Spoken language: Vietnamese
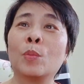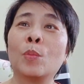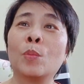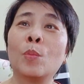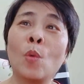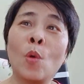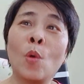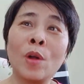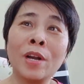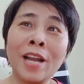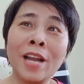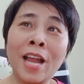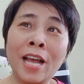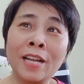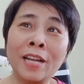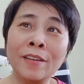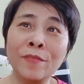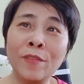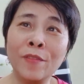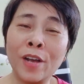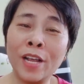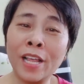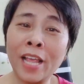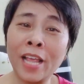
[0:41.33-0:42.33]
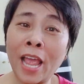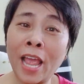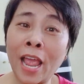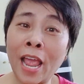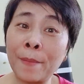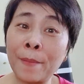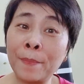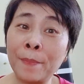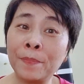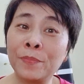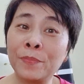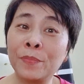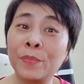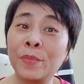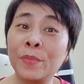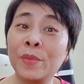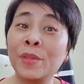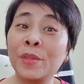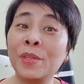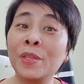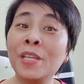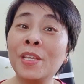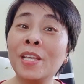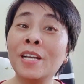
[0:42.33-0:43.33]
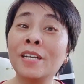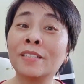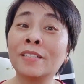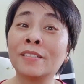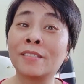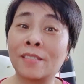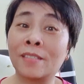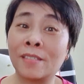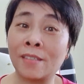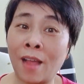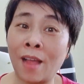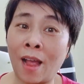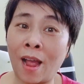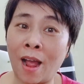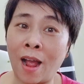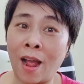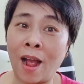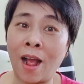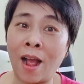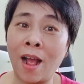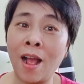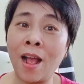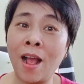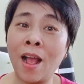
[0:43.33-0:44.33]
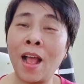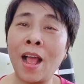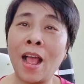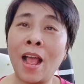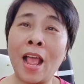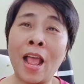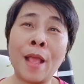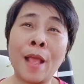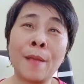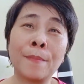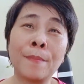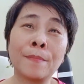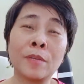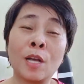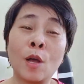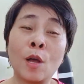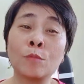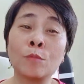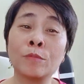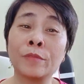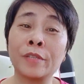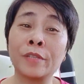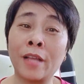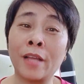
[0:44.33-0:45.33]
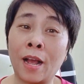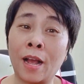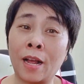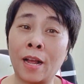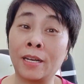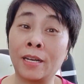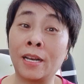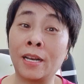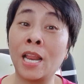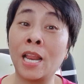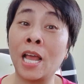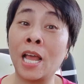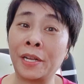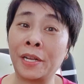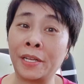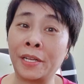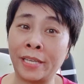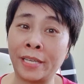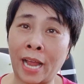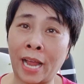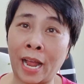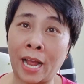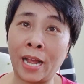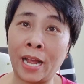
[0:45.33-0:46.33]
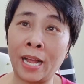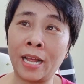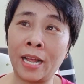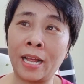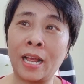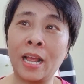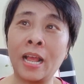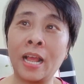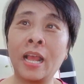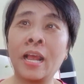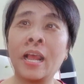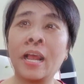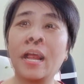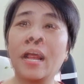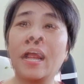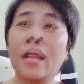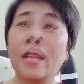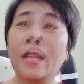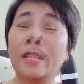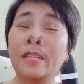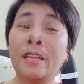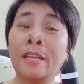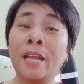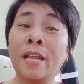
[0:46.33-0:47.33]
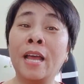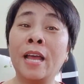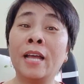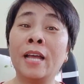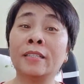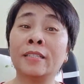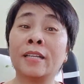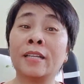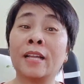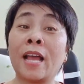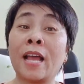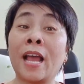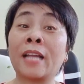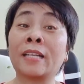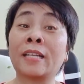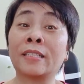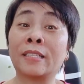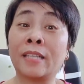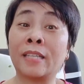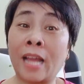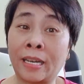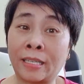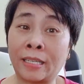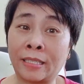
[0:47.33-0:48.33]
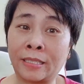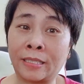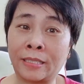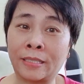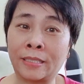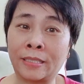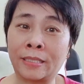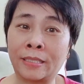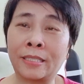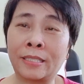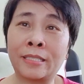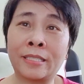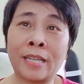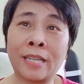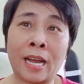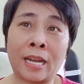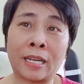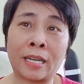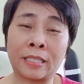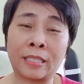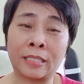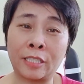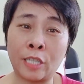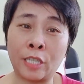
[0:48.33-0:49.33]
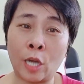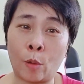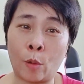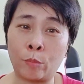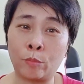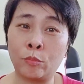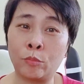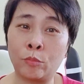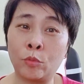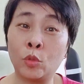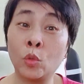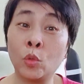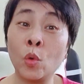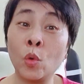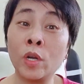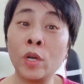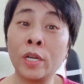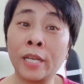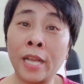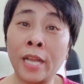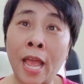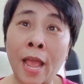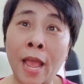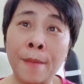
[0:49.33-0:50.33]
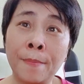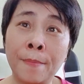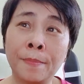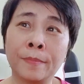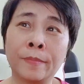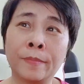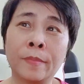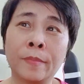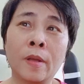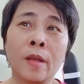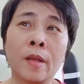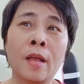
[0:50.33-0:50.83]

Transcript: muốn đến với em nhưng sợ em không nhận lời nhắn nên anh đành trằn trọc suốt đêm